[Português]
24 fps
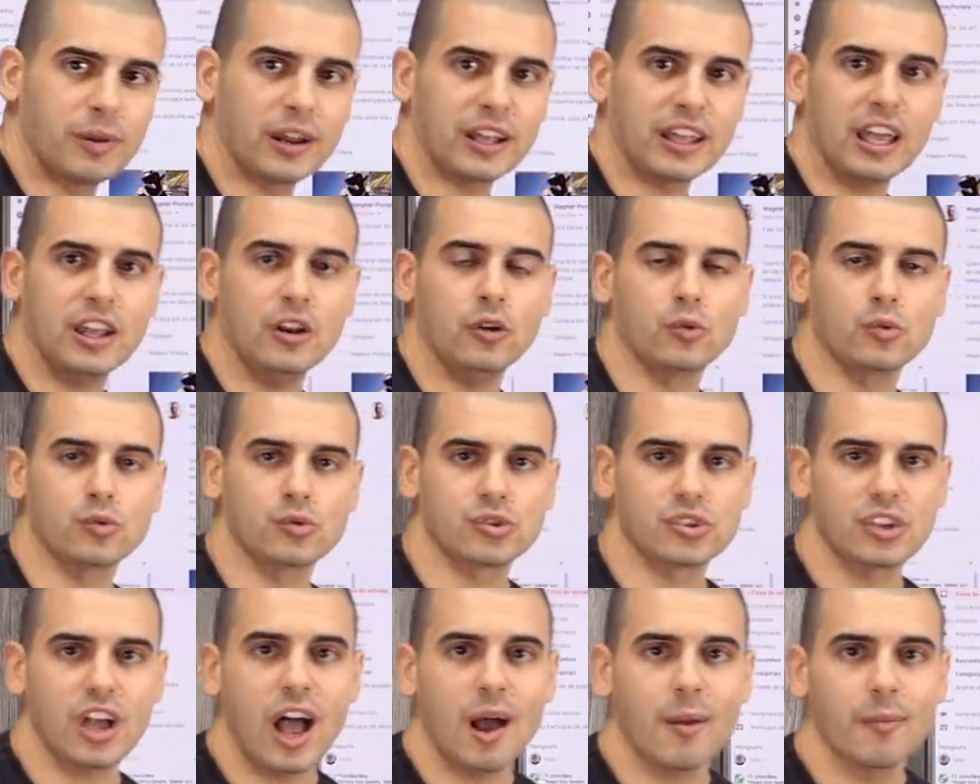para quem não
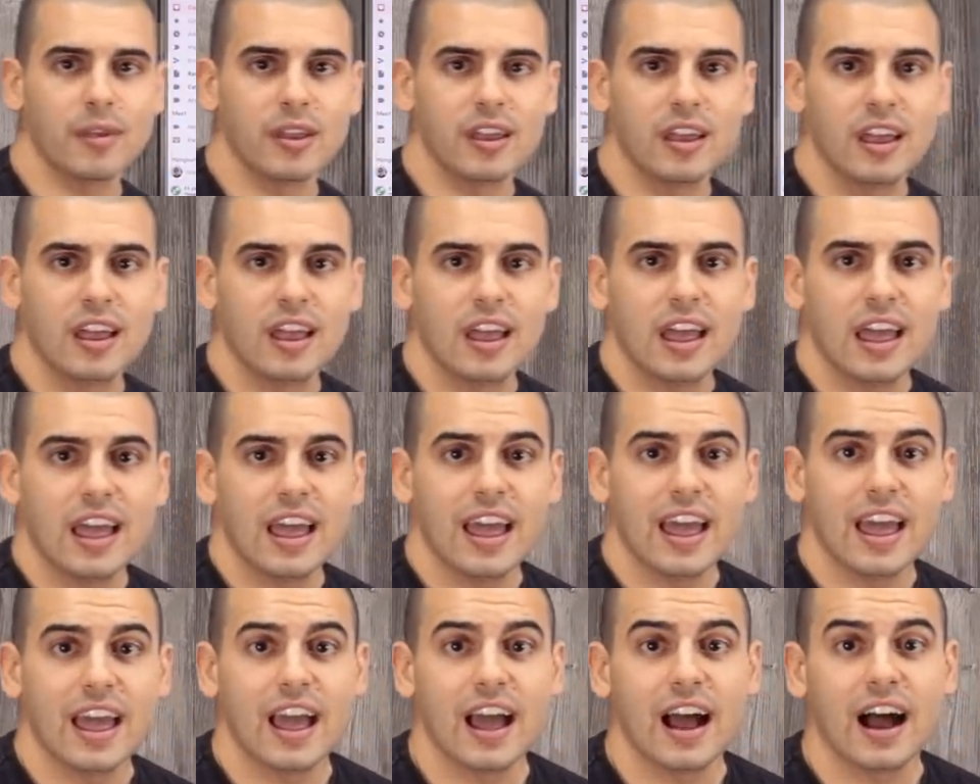sabe,
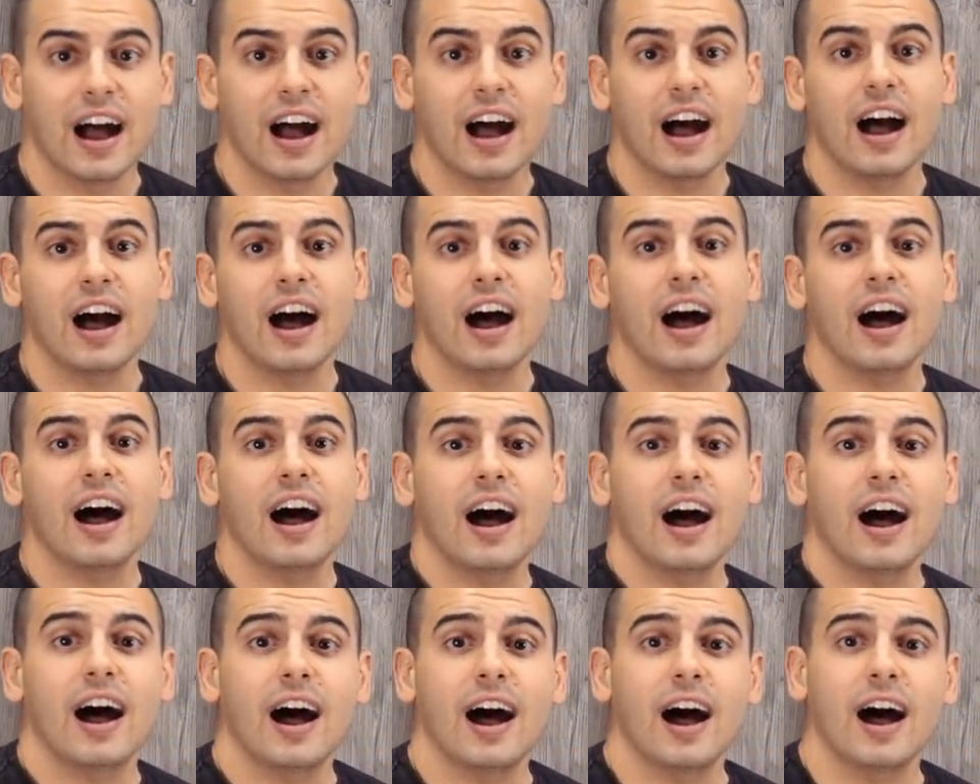é
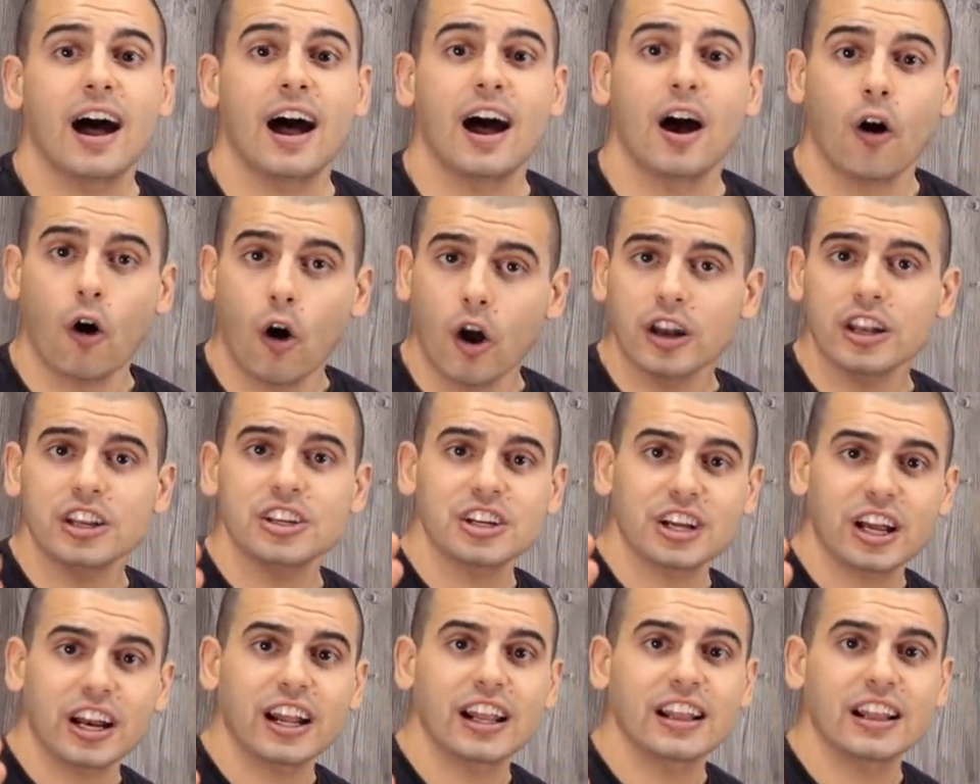a
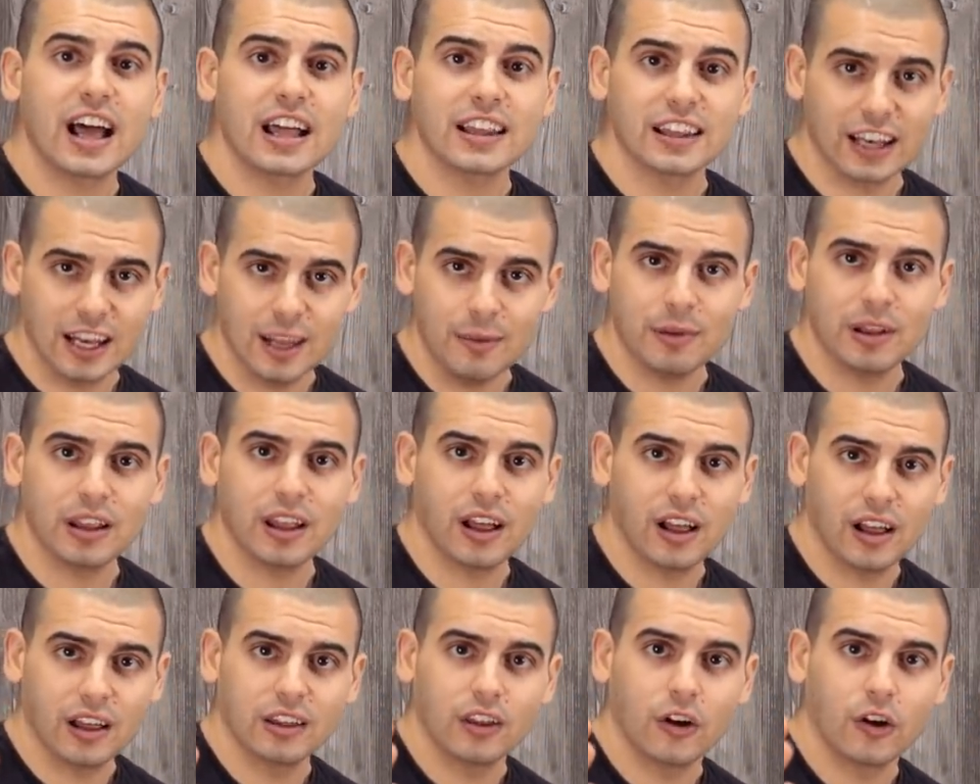Hornet carenada. Lembra
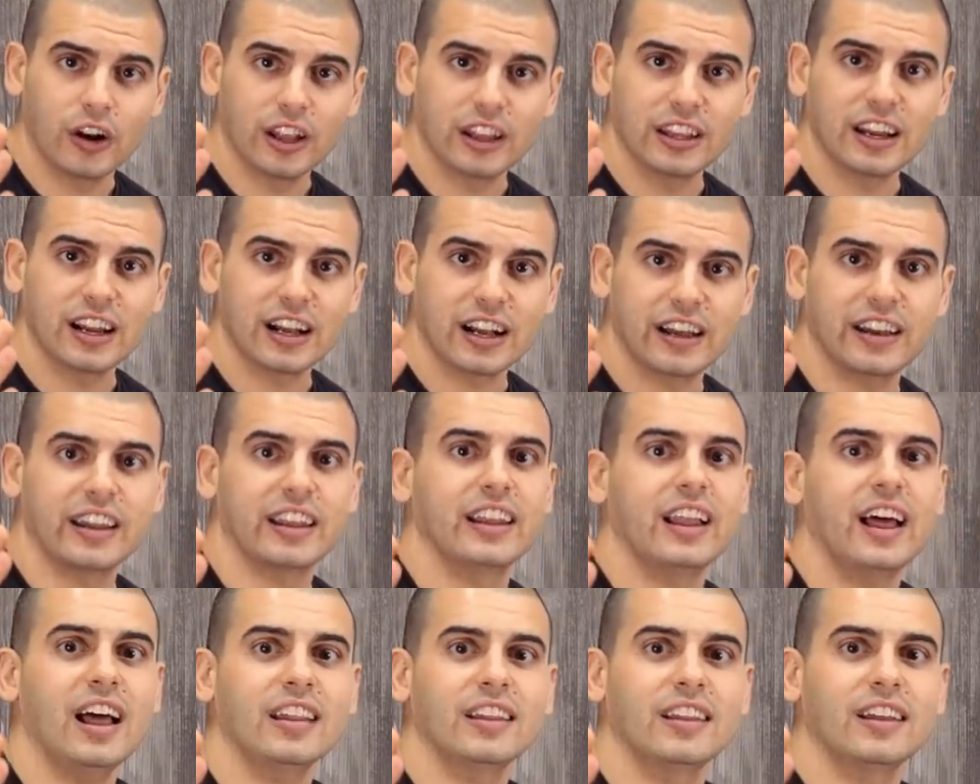da, da Hornet
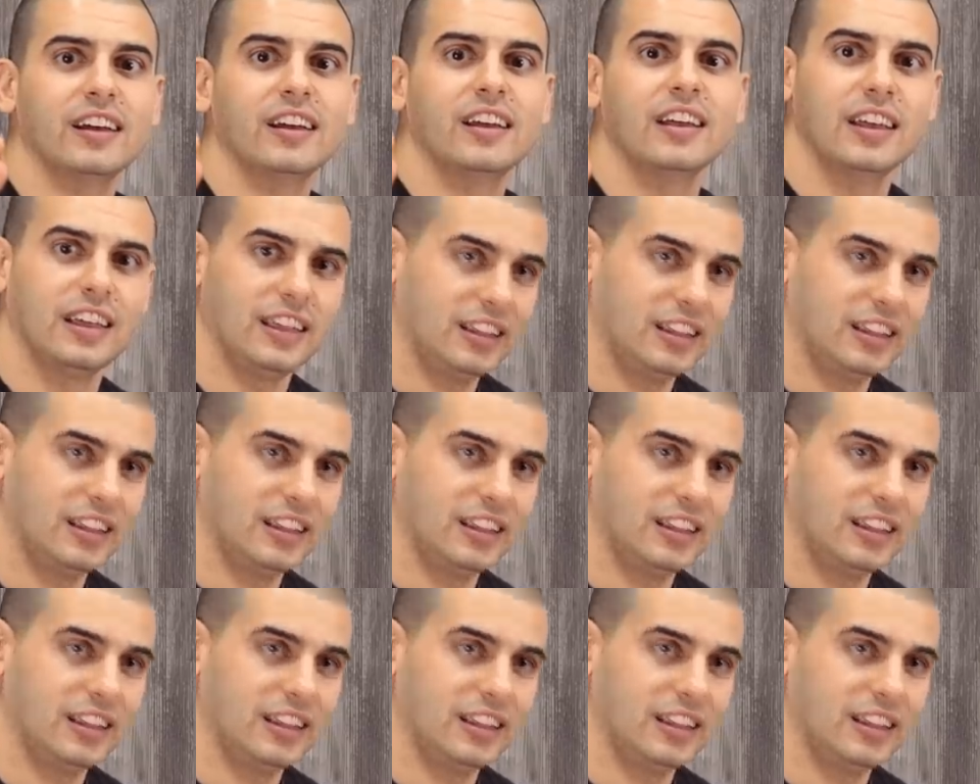carenada?